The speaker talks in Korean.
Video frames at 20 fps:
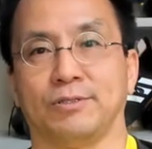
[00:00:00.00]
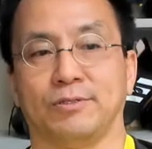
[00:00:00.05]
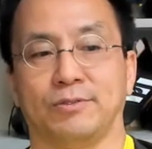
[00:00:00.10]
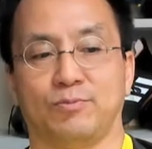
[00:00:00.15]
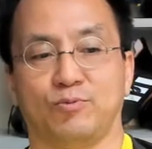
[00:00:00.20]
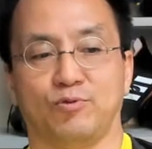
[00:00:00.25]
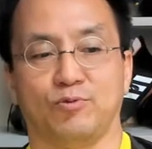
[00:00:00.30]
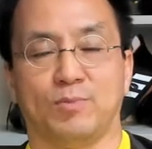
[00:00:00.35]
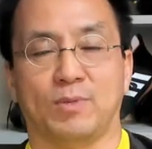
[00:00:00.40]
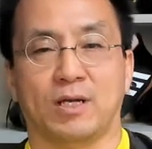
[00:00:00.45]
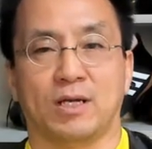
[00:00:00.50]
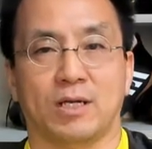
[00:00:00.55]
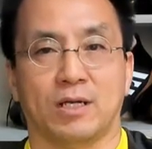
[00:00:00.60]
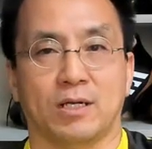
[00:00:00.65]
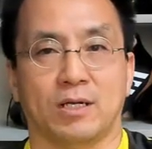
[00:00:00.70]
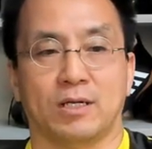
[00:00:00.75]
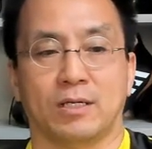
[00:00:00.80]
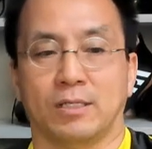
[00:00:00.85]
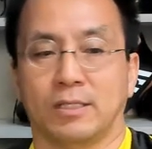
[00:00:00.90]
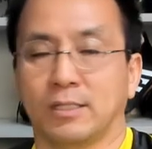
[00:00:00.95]
그
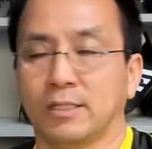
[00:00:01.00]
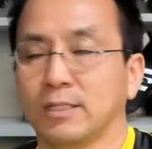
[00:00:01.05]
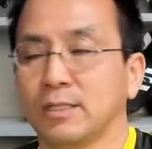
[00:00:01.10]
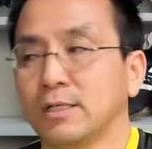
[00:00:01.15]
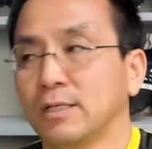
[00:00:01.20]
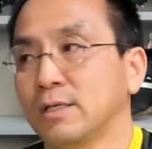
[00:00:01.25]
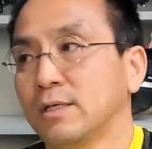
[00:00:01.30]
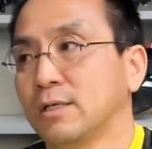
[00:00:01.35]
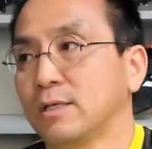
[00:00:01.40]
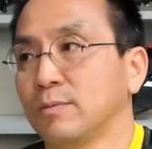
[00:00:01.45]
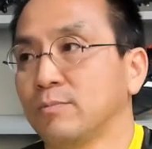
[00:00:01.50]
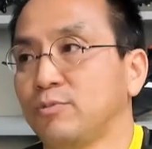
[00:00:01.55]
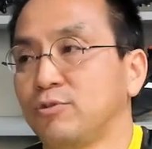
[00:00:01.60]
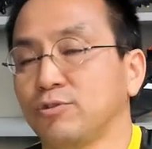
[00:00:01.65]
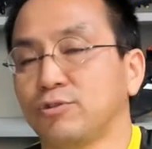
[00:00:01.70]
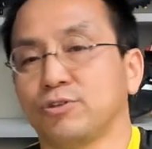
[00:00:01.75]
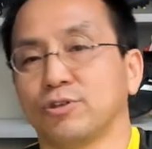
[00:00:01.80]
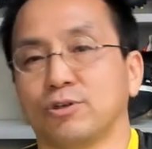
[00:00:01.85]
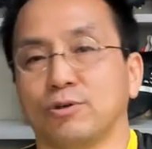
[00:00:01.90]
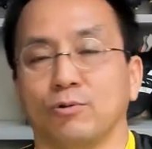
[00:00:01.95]
푸마
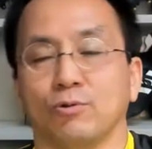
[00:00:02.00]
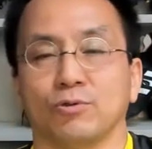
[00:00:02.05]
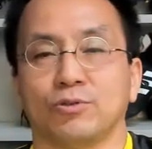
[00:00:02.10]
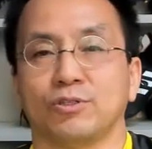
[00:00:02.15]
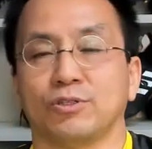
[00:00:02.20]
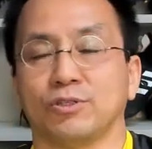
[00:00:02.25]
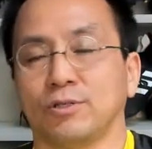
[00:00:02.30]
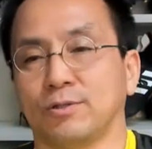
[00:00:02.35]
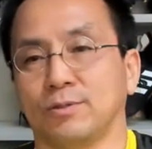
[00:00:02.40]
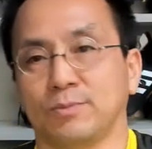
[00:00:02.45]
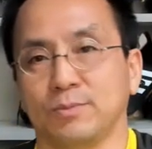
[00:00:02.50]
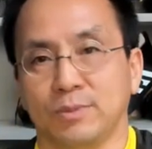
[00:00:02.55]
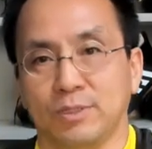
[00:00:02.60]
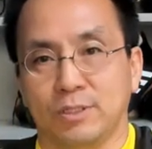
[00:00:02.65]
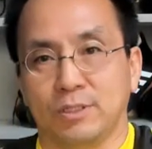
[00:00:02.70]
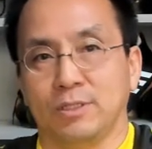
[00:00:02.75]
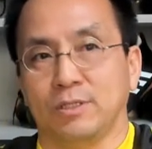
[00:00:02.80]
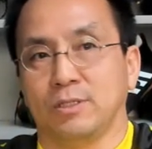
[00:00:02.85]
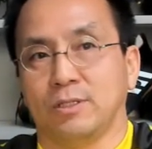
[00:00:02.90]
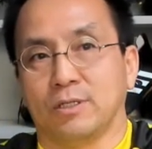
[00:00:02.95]
퓨처
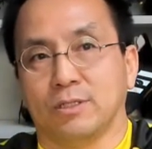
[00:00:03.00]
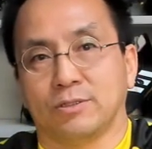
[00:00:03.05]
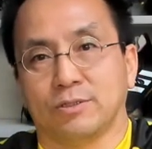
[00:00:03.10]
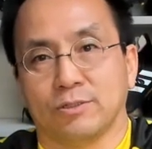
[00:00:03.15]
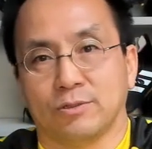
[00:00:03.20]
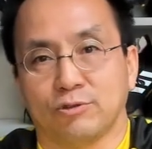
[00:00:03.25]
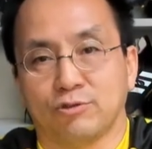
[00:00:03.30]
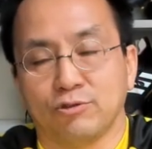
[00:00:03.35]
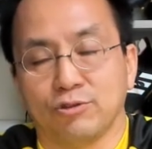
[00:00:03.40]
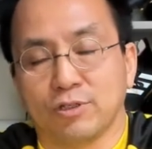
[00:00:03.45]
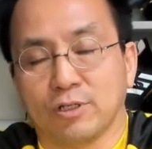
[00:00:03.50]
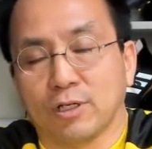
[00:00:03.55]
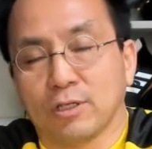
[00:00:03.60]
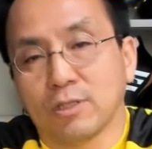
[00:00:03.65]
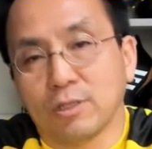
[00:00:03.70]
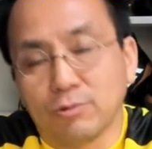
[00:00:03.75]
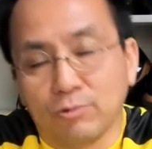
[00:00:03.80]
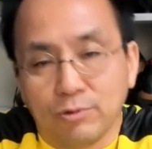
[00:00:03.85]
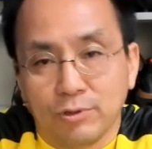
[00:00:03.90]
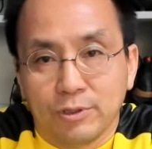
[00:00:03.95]
5.1에서 출시가
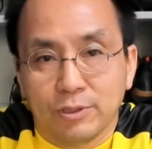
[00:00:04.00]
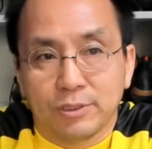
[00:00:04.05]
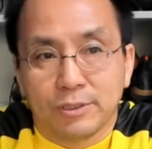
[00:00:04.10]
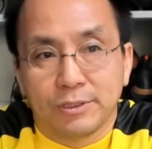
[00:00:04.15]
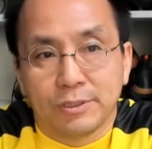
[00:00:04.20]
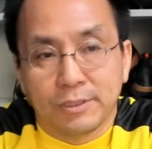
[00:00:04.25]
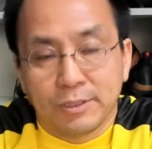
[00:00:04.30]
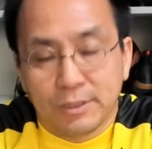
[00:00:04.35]
되고 있는